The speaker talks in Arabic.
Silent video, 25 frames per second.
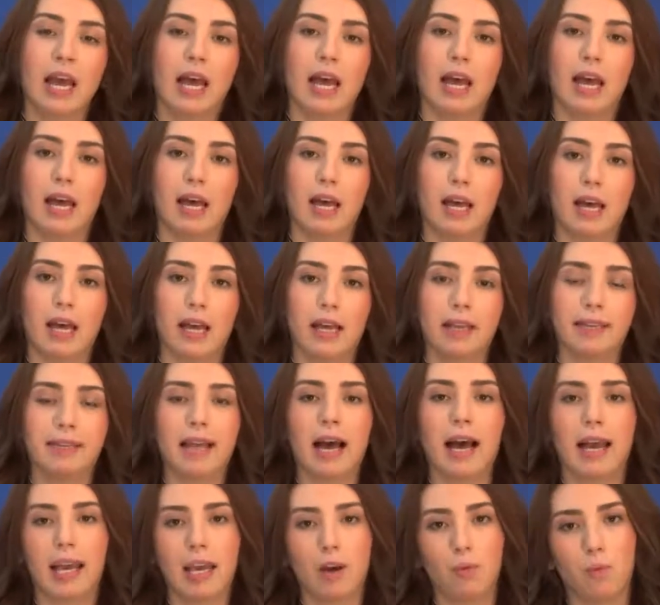آه،
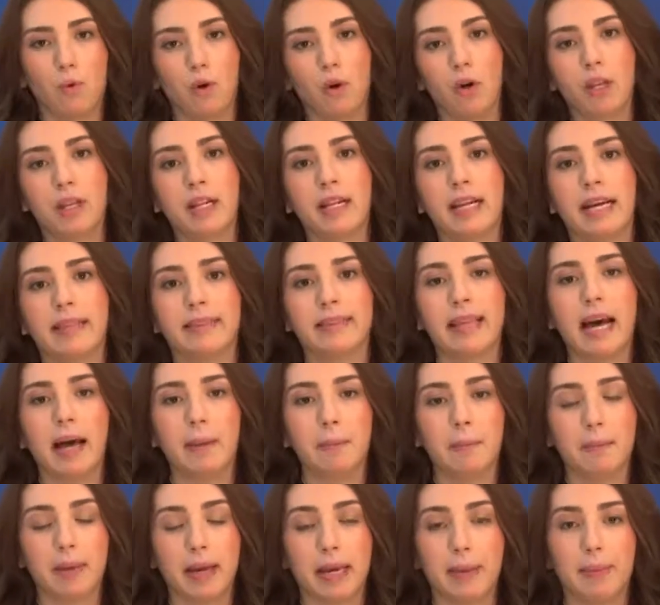تعاون
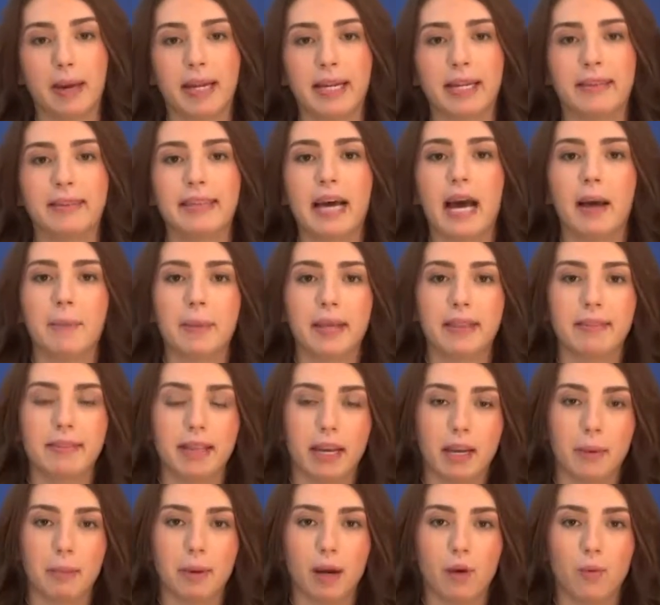للدعم بين الدعم
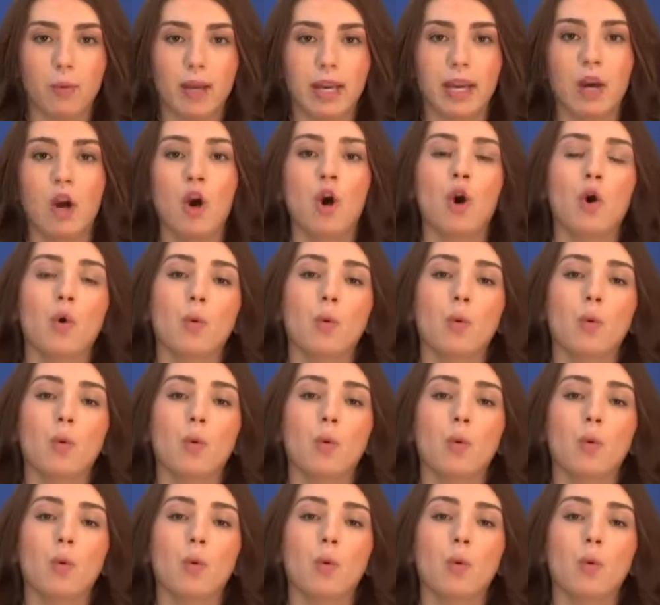التربوي